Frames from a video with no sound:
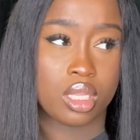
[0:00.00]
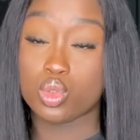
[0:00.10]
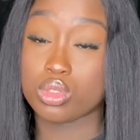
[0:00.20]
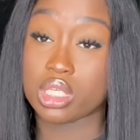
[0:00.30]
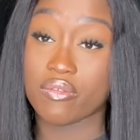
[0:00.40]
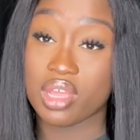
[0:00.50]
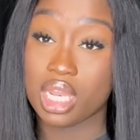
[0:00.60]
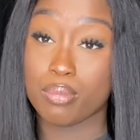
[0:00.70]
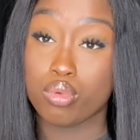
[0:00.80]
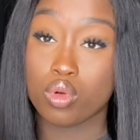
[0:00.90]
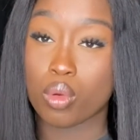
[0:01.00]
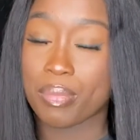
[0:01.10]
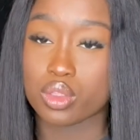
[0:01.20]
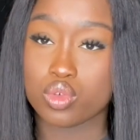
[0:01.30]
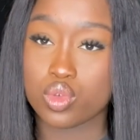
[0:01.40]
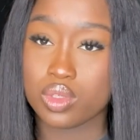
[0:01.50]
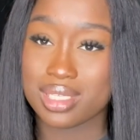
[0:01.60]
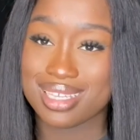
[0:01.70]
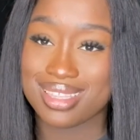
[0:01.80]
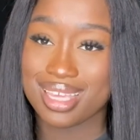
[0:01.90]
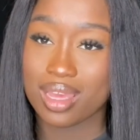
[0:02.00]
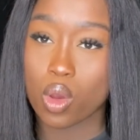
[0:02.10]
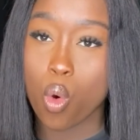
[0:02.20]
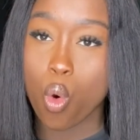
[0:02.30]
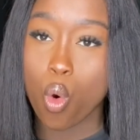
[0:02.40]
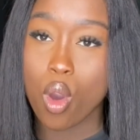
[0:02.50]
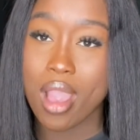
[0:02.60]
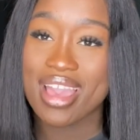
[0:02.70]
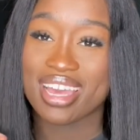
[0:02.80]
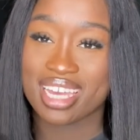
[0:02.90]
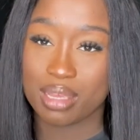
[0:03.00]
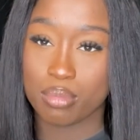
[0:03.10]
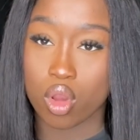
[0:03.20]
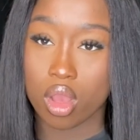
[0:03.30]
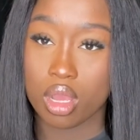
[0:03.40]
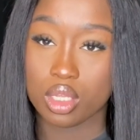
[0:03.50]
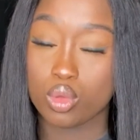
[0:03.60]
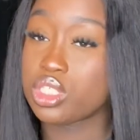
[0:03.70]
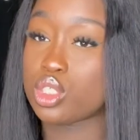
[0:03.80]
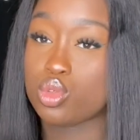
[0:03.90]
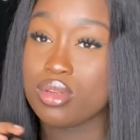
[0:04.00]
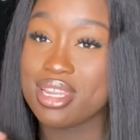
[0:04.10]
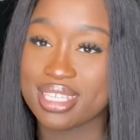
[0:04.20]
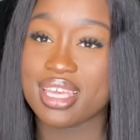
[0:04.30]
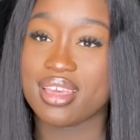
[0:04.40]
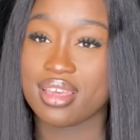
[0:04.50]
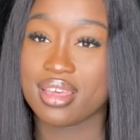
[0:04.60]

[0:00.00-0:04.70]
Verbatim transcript: Du coup, j'ai fait les boucles par-dessus. C'était horrible. Donc j'ai dû lisser.